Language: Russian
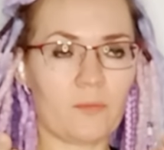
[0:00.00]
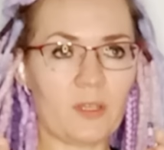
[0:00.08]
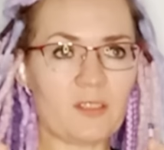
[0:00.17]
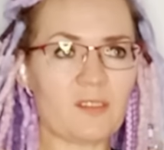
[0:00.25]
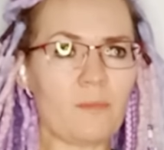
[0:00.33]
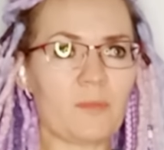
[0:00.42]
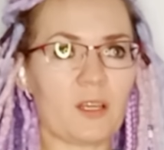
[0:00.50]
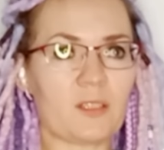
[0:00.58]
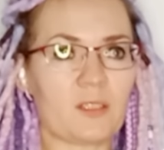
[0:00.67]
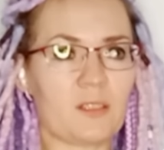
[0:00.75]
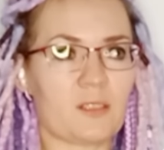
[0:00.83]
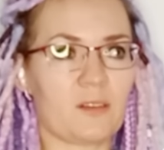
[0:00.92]
Мне сам
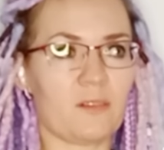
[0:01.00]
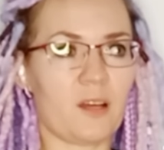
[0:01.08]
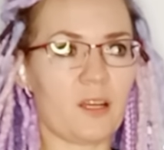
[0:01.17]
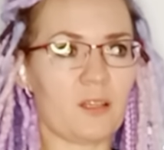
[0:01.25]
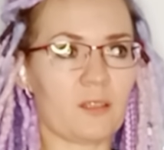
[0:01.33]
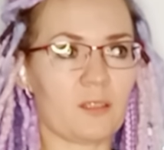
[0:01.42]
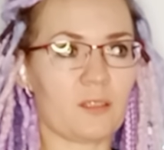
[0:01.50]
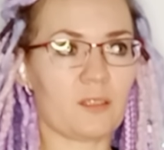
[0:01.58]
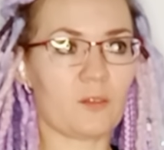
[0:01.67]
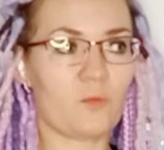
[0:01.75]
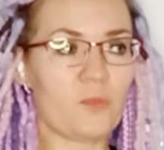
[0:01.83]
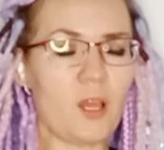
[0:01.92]
нарцисс говорил,
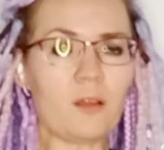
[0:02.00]
«А у меня,